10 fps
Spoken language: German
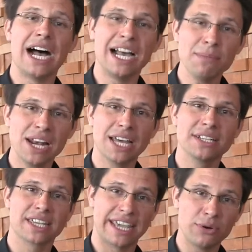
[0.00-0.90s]
Einmal
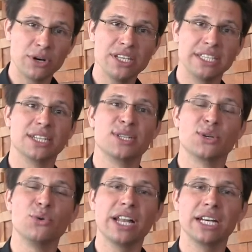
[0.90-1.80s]
hat Karen ihren
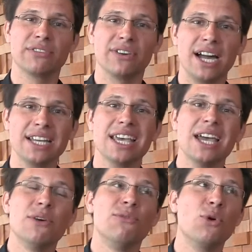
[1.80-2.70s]
Sohn dann gefragt,
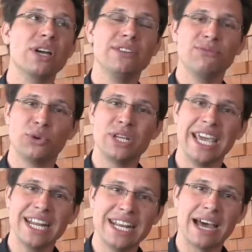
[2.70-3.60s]
worin würde
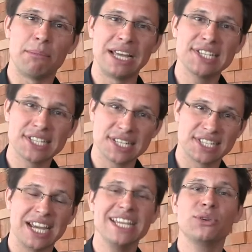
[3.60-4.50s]
er denn am meisten
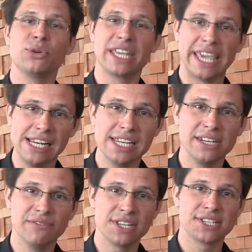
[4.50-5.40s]
Zeit und Geld
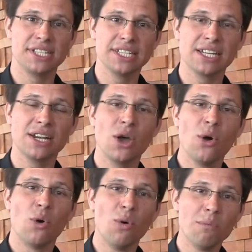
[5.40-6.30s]
investieren,
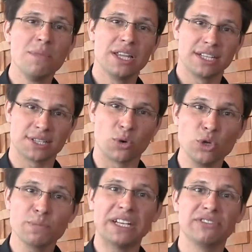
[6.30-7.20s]
um das
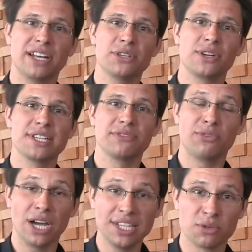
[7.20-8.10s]
Großspenden-Fundraising
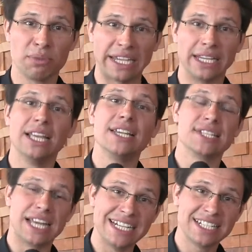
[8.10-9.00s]
voranzubringen.
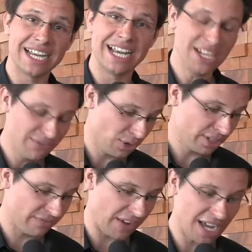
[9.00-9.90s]
Seine drei
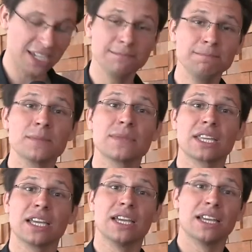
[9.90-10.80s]
Antworten waren
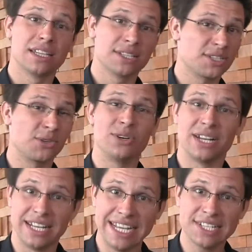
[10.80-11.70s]

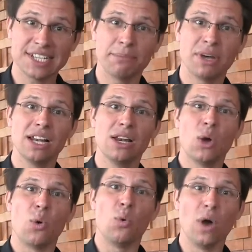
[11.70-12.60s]
zunächst einmal
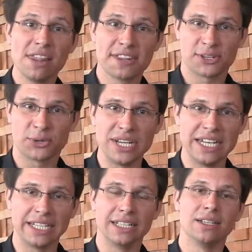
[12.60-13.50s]
Wealth Screening,